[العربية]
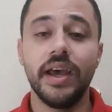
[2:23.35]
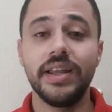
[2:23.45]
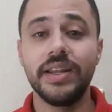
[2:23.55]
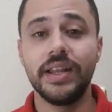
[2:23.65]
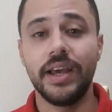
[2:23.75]

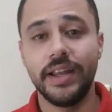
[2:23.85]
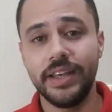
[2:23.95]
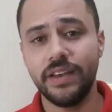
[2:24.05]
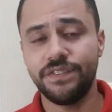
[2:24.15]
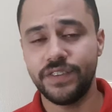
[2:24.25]

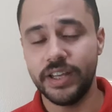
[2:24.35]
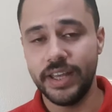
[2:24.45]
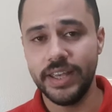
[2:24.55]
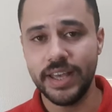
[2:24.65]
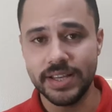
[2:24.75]
الالياف اللي
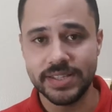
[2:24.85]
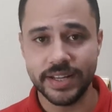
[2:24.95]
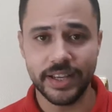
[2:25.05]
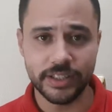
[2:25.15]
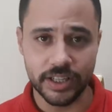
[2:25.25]
هي
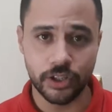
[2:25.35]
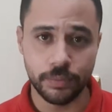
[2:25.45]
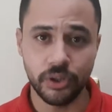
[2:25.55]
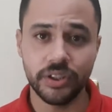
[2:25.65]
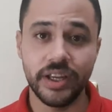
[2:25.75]
سريعه
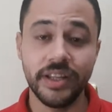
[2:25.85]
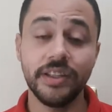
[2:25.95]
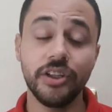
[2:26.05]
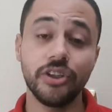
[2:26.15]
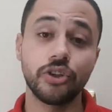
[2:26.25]
الانقباض اللي
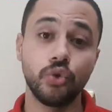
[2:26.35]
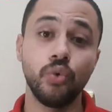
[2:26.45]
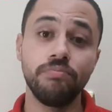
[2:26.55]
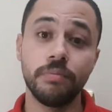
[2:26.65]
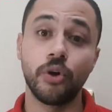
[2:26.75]
انت تقدر
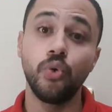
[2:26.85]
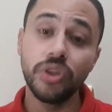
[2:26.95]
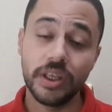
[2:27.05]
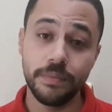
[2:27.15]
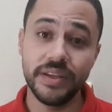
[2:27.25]
تقوم
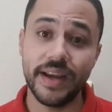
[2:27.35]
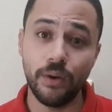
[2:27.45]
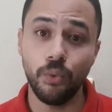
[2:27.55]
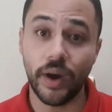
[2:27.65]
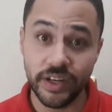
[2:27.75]
بمجهود كبير
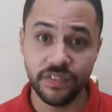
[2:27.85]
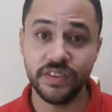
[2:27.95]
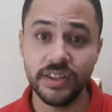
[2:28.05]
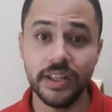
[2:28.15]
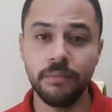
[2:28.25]
قوي وعنيف
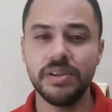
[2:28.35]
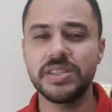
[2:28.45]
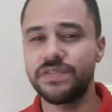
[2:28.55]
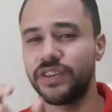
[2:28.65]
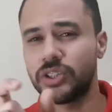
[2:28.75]
جدا
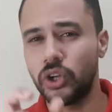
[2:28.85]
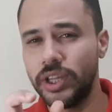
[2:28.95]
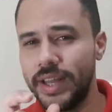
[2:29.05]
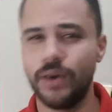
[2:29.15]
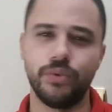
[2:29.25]
بس فتره
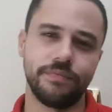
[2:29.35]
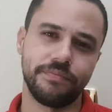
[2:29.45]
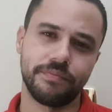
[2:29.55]
قليله قوي